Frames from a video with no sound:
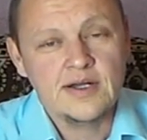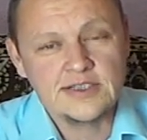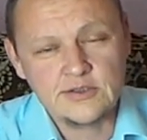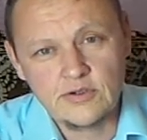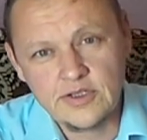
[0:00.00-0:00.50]

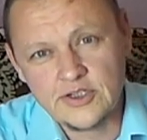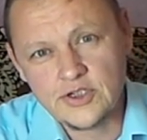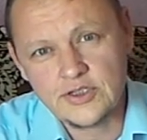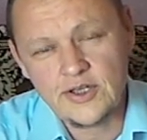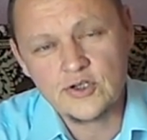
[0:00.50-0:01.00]
Астрологи
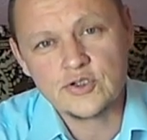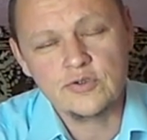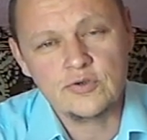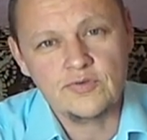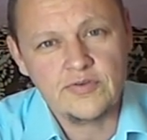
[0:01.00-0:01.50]
считают,
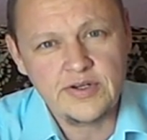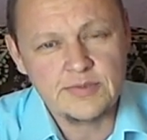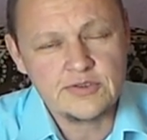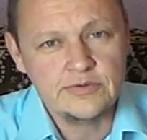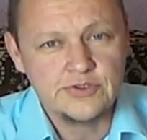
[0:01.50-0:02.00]
что во
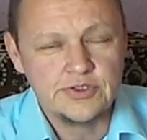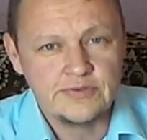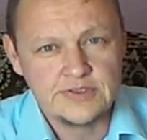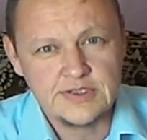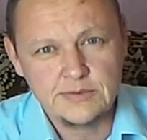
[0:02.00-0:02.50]
время
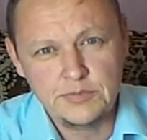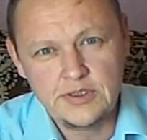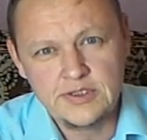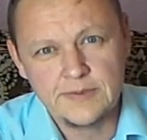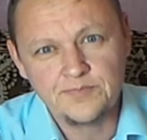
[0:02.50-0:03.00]
солнечного
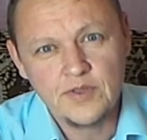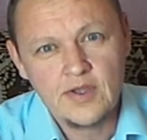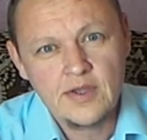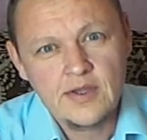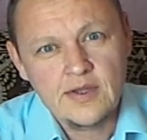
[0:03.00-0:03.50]
затмения
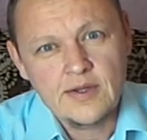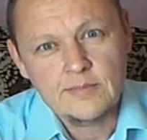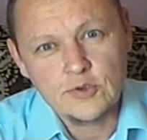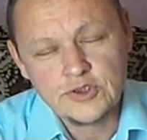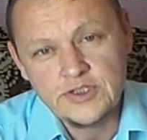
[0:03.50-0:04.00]

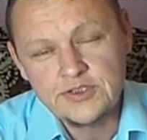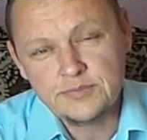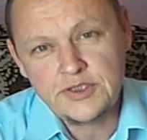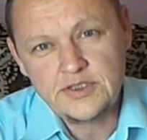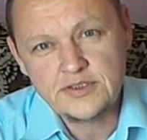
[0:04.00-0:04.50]
можно
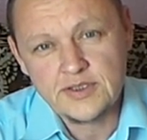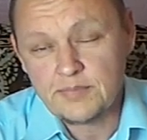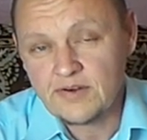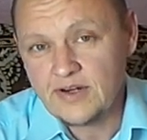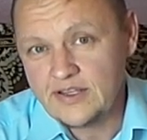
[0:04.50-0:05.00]
изменить
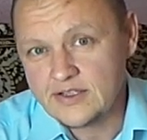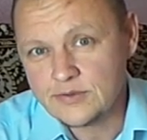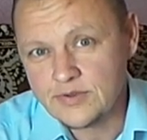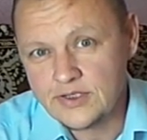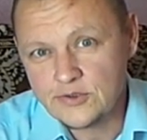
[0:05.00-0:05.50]
направление
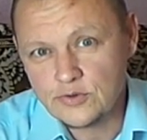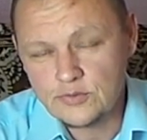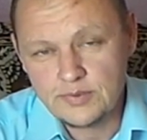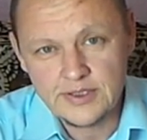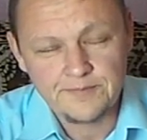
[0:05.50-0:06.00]
своей
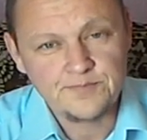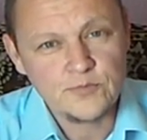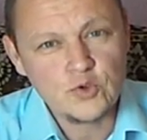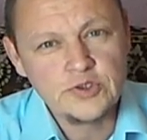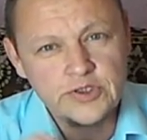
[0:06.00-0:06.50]
судьбы.
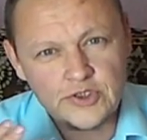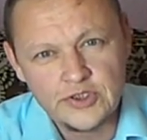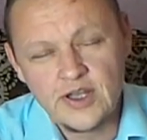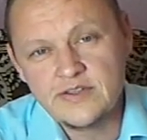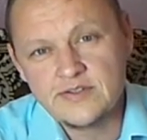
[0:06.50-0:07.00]
Нужно
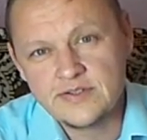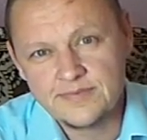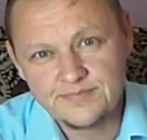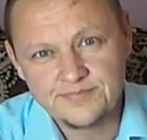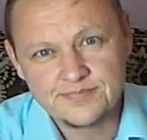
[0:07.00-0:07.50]
начинать
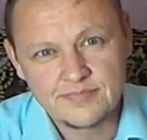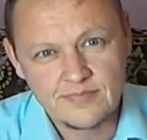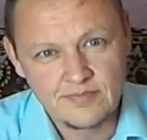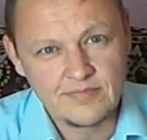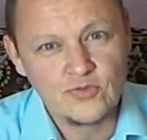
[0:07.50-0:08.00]

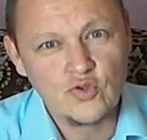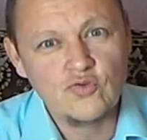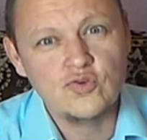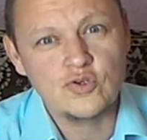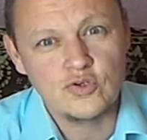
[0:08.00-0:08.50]

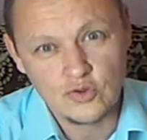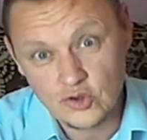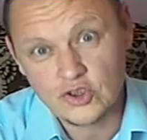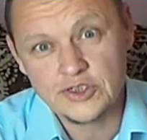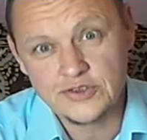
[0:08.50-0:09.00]
новую
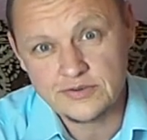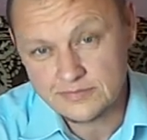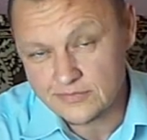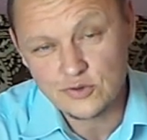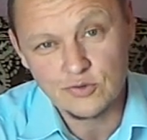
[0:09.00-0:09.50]
жизнь
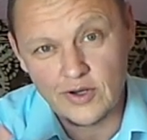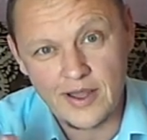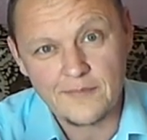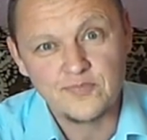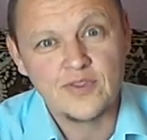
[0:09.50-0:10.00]
с
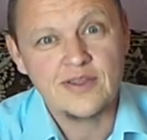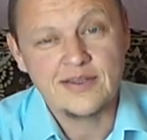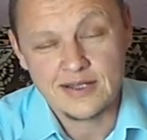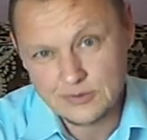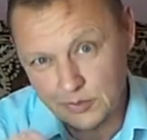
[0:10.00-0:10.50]
нуля,
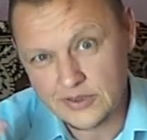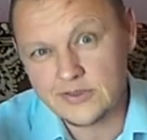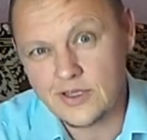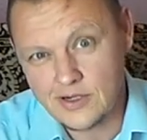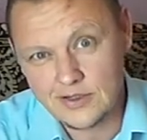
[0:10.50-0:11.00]
как с
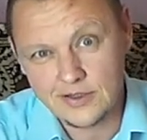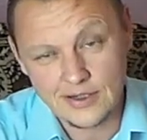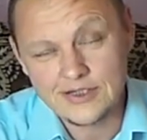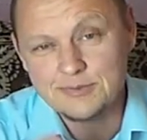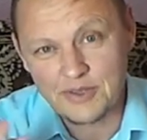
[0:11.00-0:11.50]
понедельника
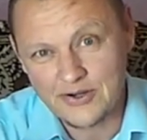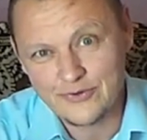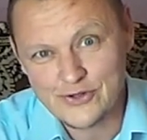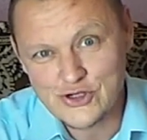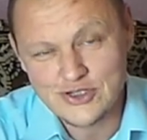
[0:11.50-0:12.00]
или с
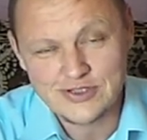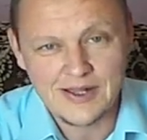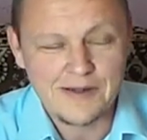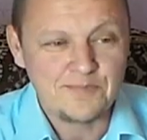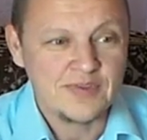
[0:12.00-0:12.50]
первого
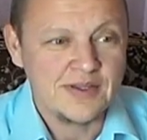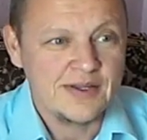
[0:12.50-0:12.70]
числа.